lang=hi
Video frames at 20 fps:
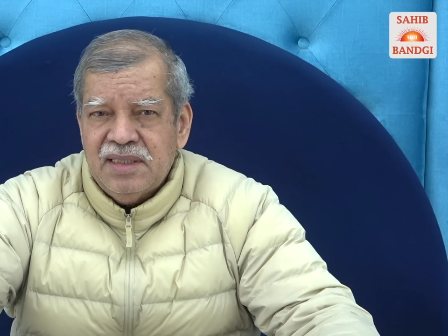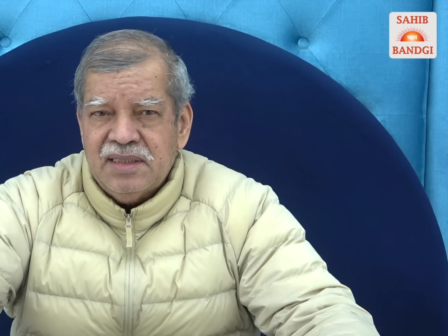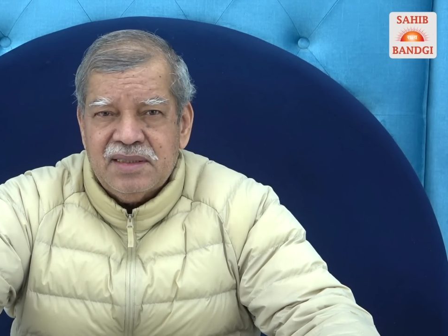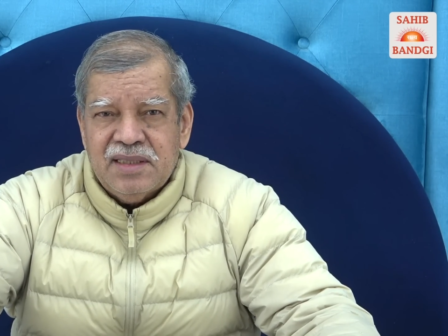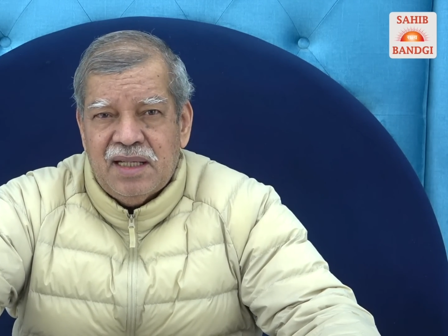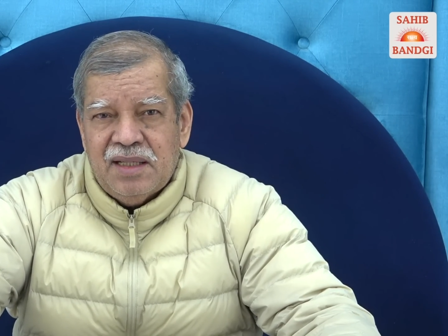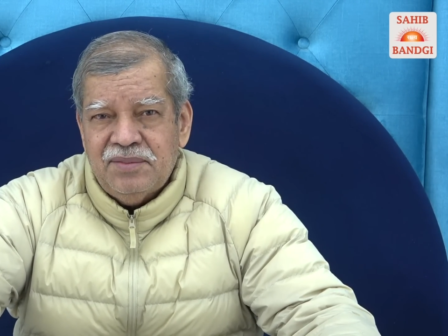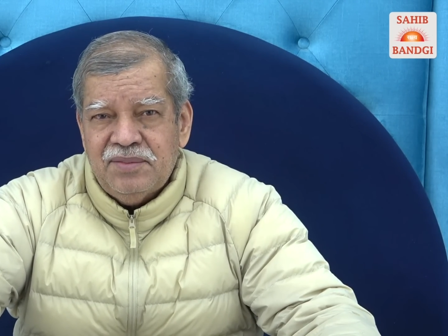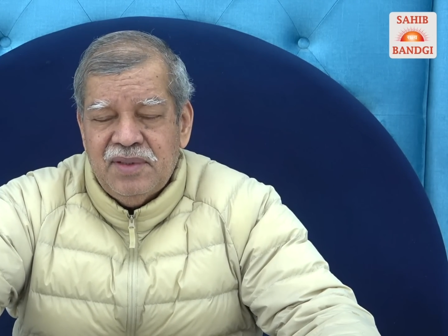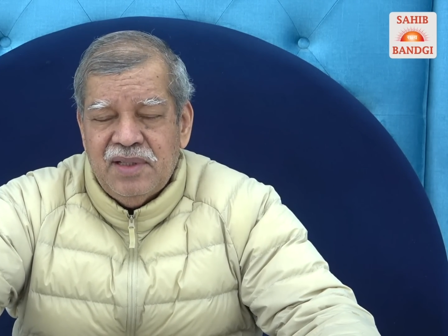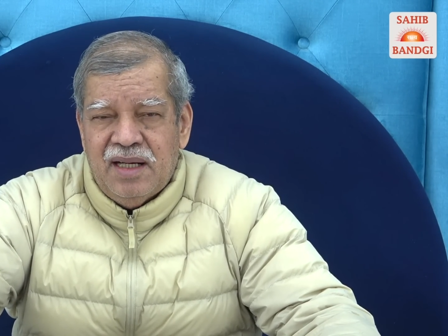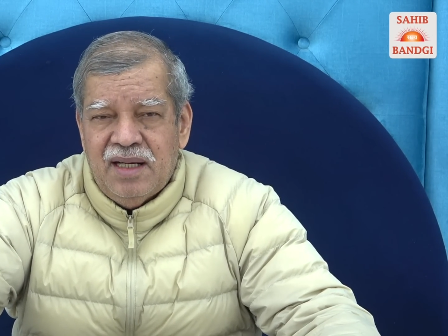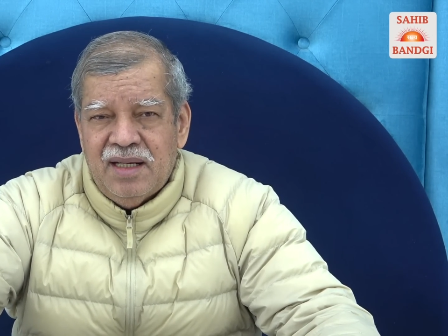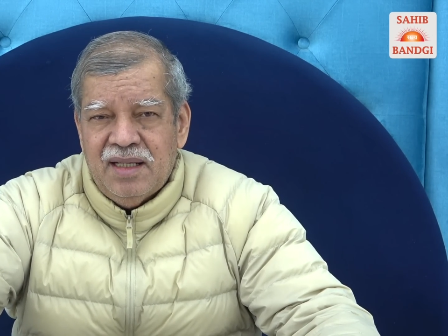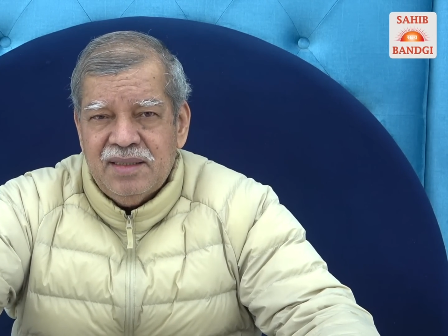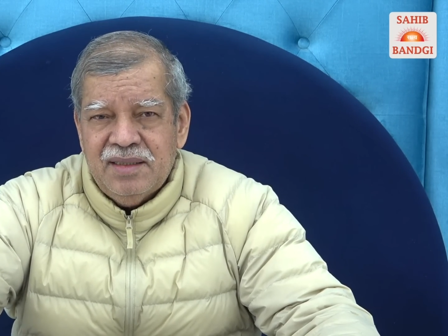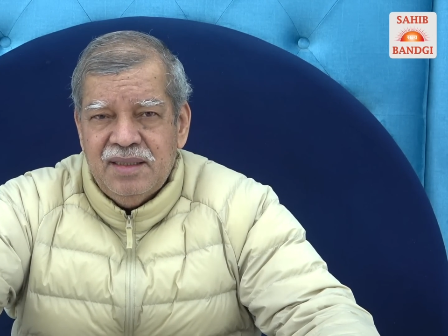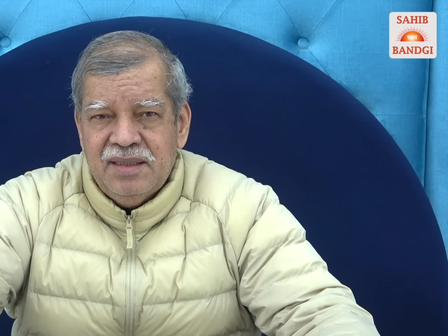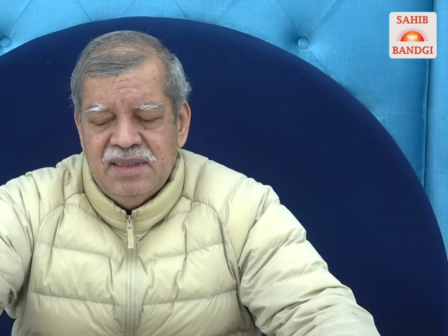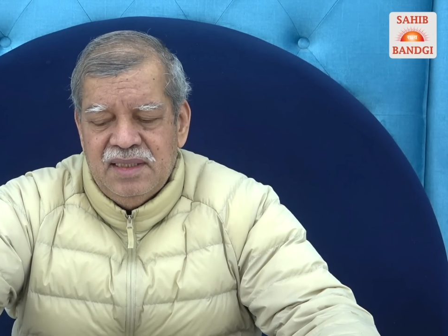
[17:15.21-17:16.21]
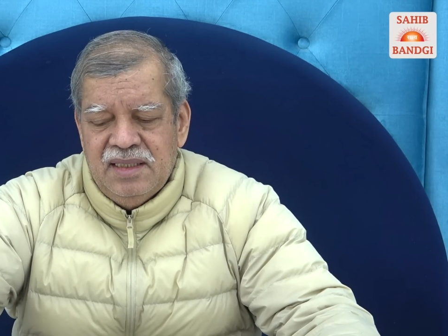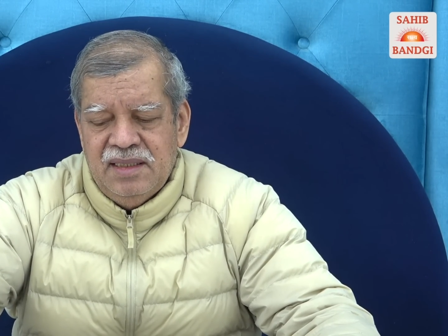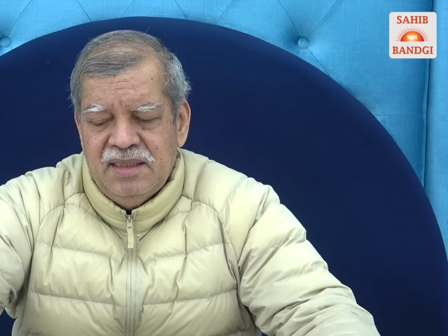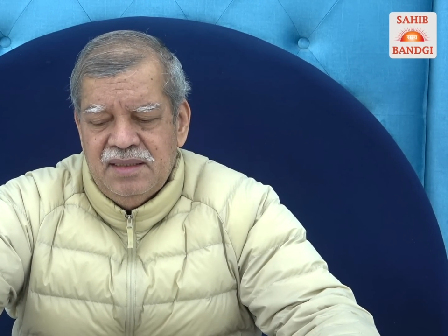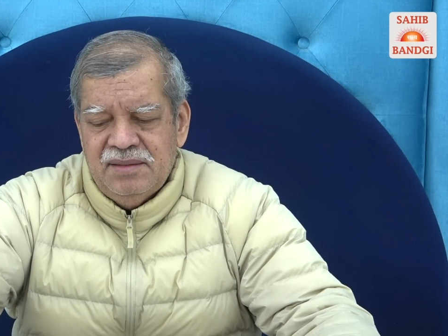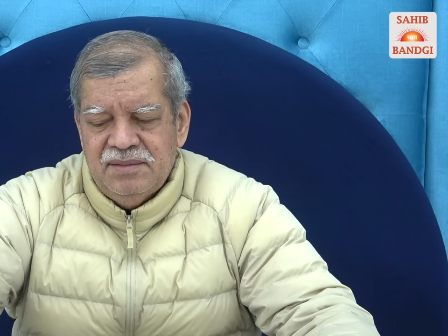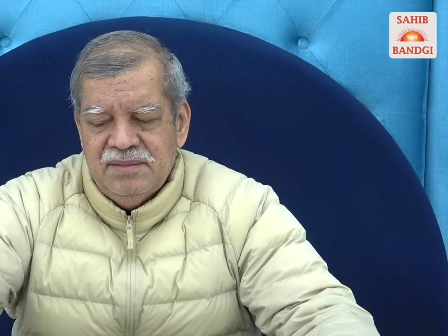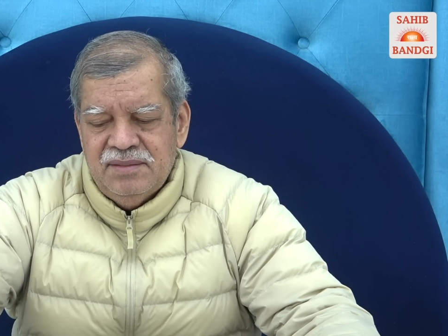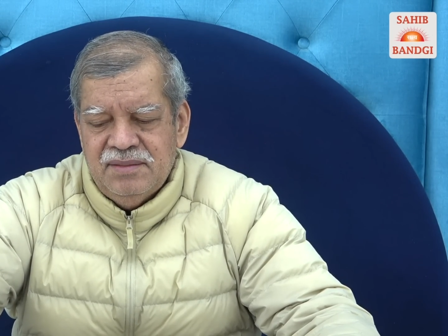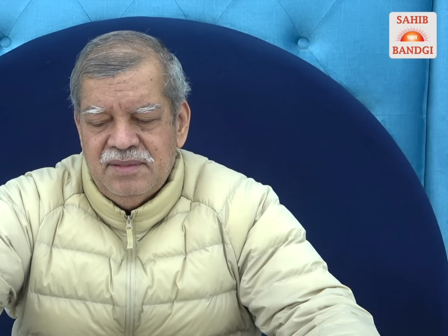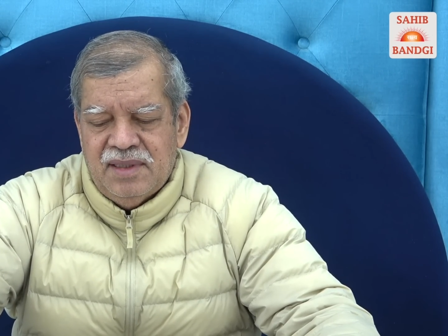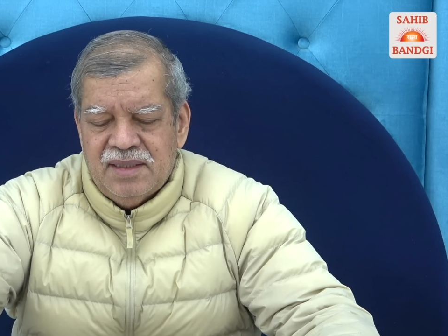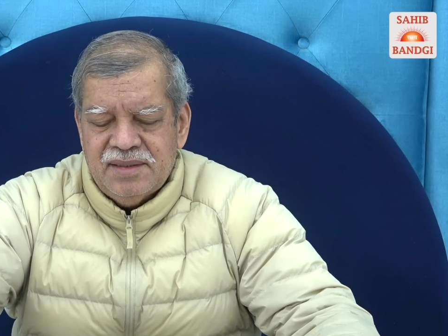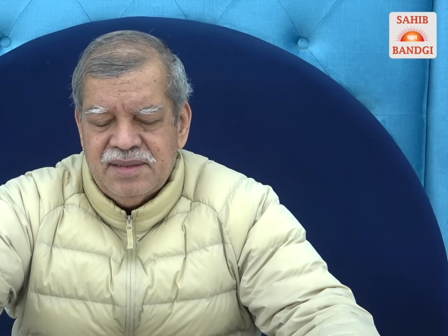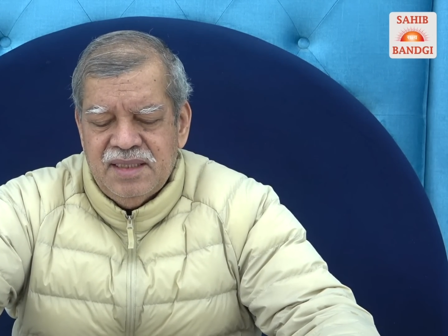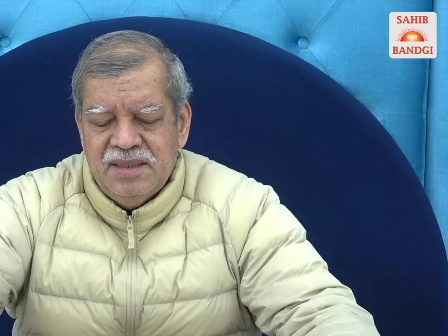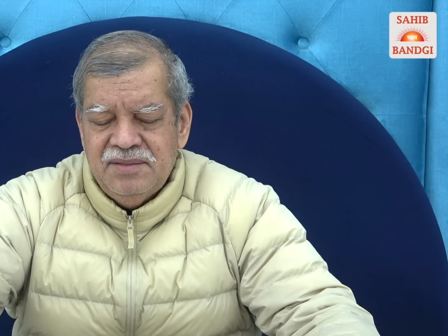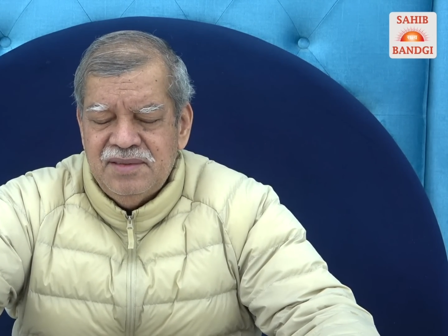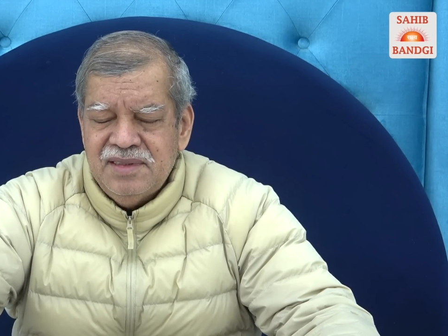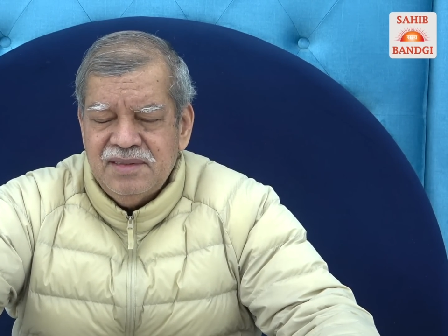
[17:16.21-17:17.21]
ने साफ कहा कि हे
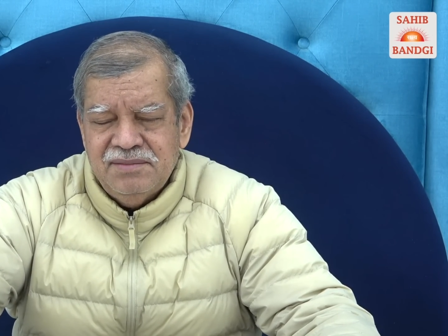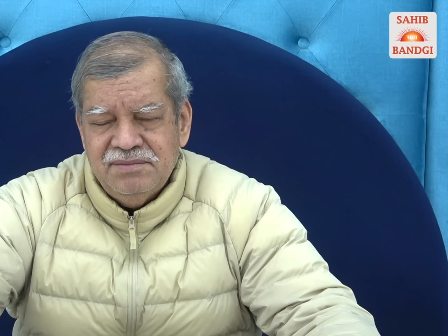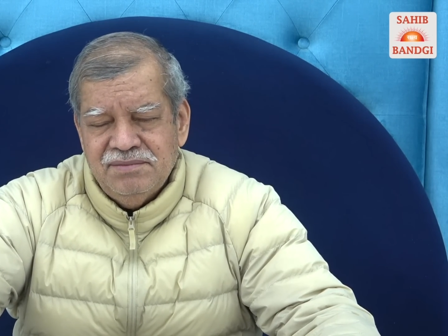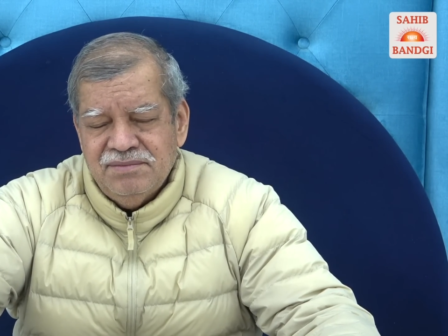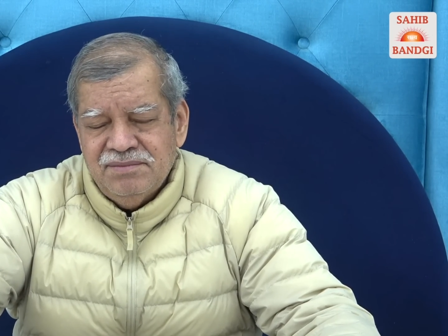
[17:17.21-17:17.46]
वासुदेवन